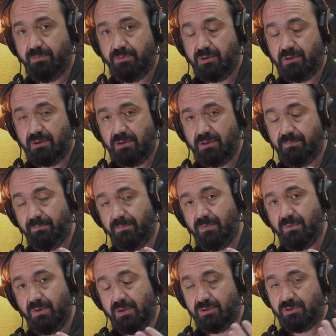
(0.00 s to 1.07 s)
porque
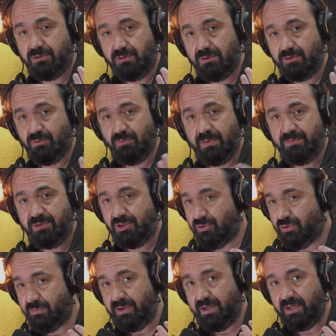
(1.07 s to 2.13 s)
nós eh, tomamos
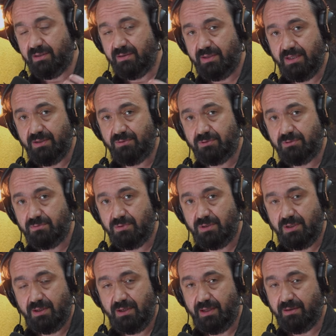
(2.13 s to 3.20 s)
isto como garantidos.
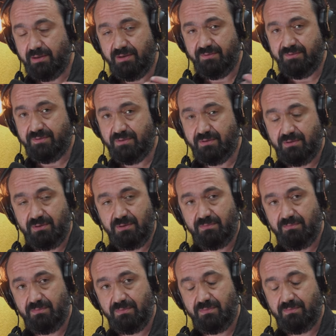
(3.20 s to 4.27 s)
E quem teve
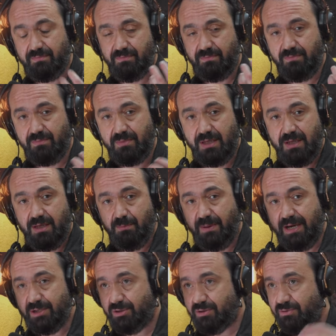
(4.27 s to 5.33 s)
eh,
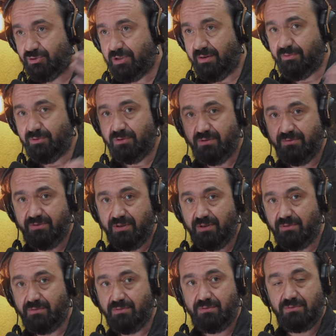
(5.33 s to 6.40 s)
pais que gostavam de
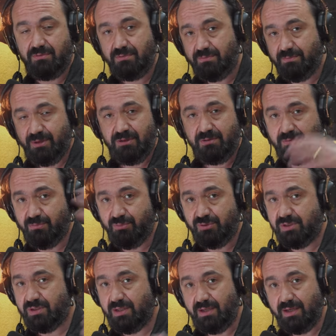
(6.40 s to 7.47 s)
ouvir o, pronto,
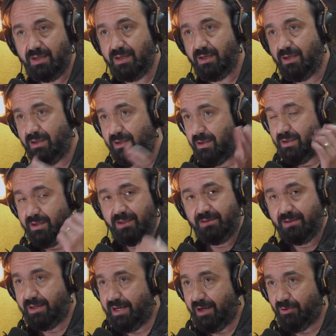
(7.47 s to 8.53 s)
música
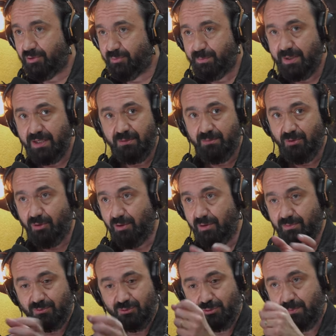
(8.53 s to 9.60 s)
underground Pimba
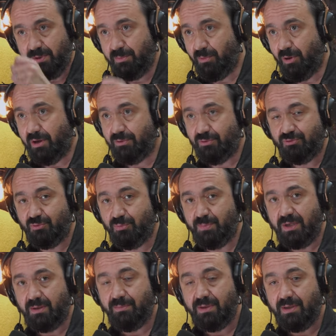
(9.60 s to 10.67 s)
ou dos primórdios do
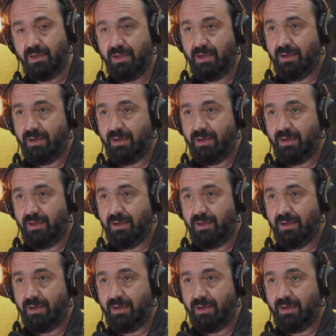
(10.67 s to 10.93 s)
Pimba,